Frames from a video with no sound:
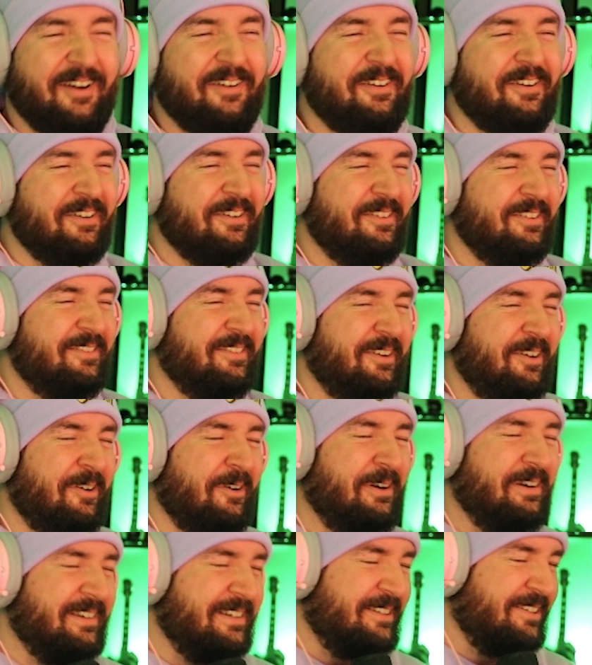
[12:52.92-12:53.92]
Warum
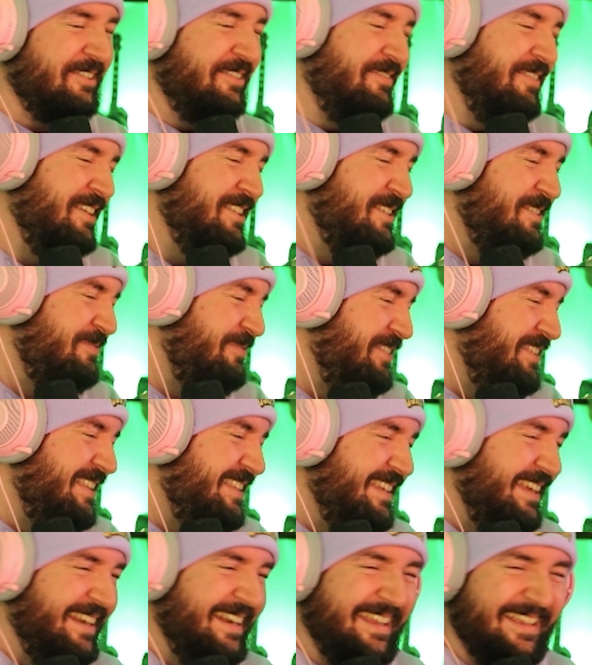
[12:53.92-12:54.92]
guckt Thomas
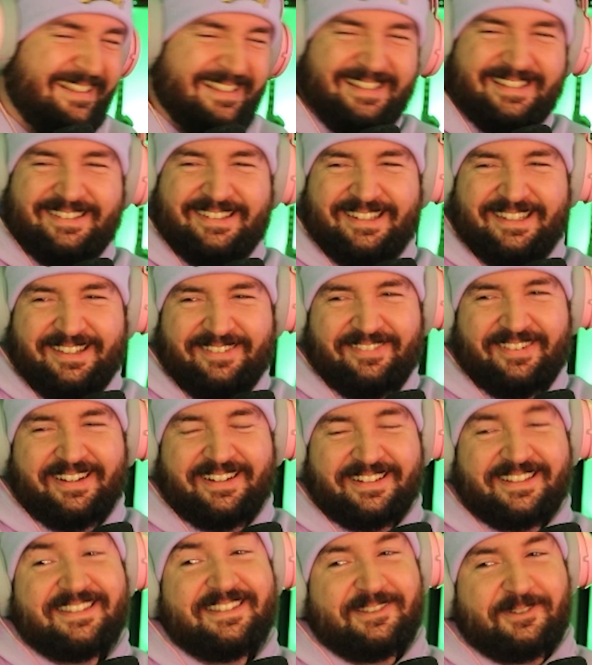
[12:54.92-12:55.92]
Spitzer links durch die
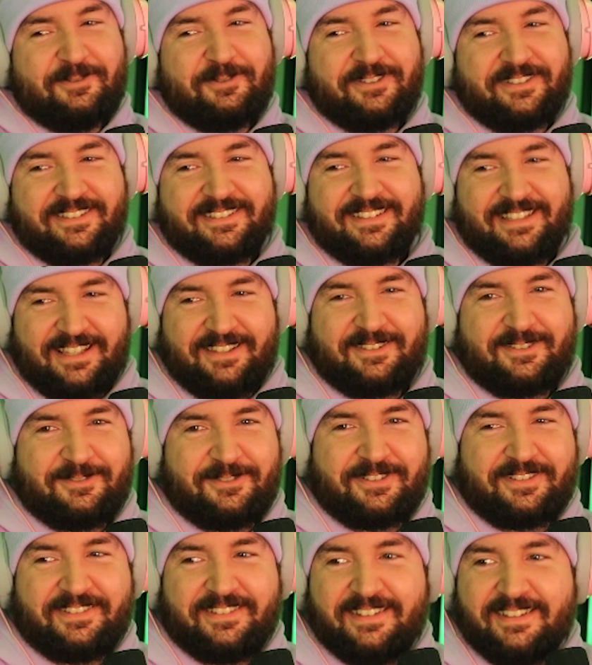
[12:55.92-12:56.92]
Wand? Ist gut, ist
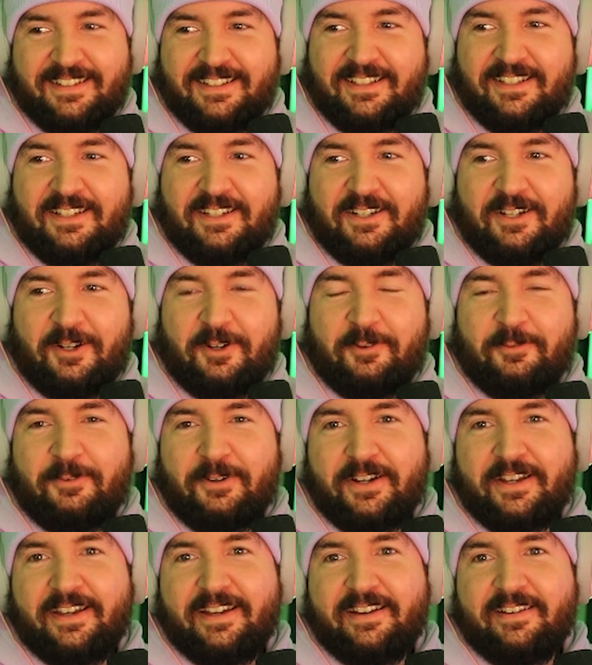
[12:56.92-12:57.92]
gut. Oh
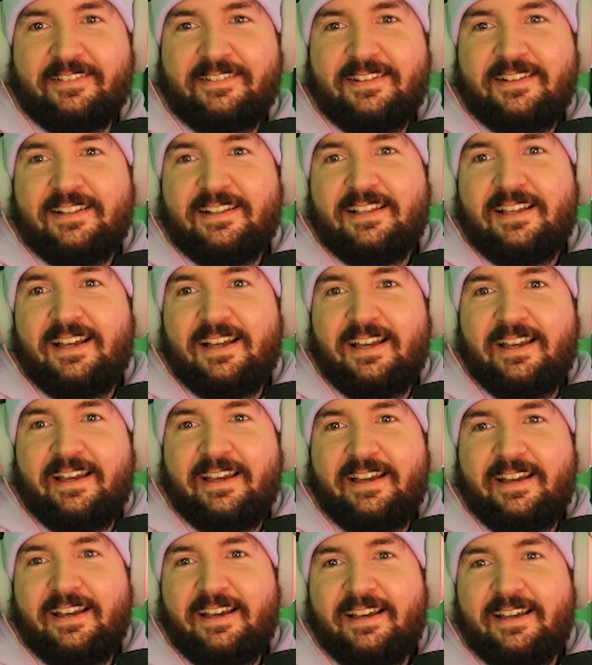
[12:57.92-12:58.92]
boy, ey.
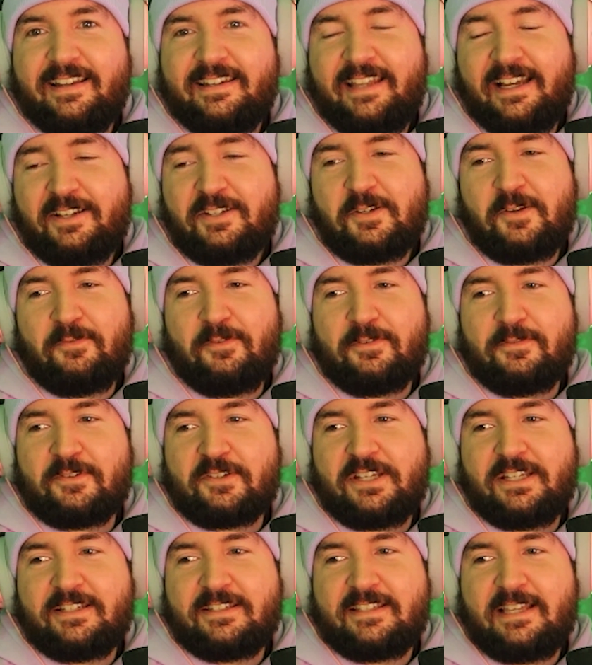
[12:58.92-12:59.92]
Äh, Dankeschön fürs
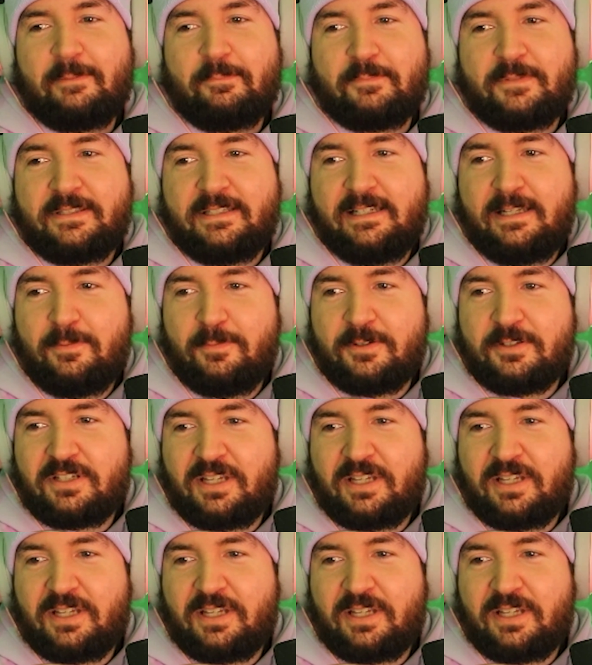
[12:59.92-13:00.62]
verschenkte Sub, ein bisschen Liebe im